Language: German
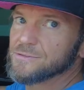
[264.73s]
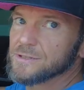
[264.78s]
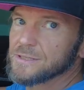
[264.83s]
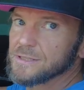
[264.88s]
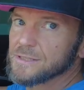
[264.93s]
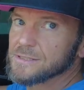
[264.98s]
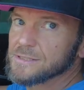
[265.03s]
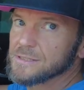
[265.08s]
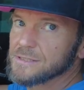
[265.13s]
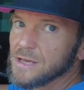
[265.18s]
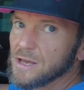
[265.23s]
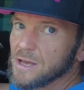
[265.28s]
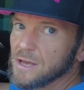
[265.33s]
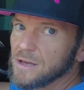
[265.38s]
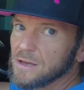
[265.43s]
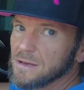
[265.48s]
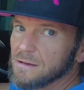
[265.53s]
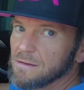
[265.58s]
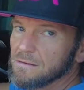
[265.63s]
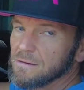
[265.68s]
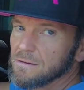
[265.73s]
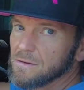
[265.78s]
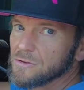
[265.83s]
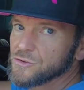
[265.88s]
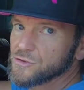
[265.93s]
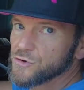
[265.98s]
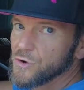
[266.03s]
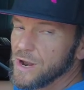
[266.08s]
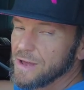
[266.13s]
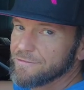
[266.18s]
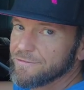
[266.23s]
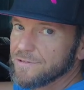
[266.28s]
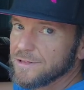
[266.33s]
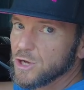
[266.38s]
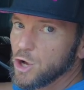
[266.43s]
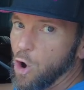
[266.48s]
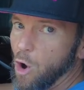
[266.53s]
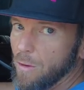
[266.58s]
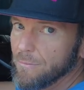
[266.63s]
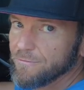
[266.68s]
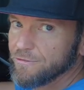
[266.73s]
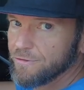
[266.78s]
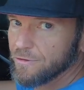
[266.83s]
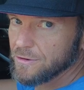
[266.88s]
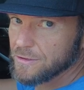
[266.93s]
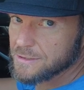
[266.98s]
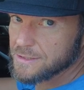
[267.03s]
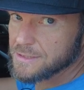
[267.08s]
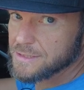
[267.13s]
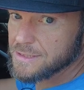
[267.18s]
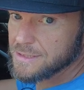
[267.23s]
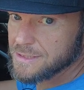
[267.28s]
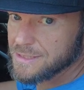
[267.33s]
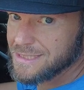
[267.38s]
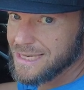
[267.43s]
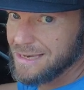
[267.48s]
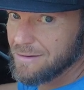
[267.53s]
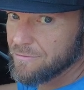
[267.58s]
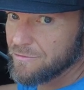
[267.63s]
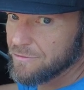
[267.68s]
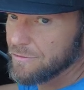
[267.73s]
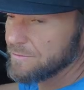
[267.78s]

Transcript: für das Travel Comfort System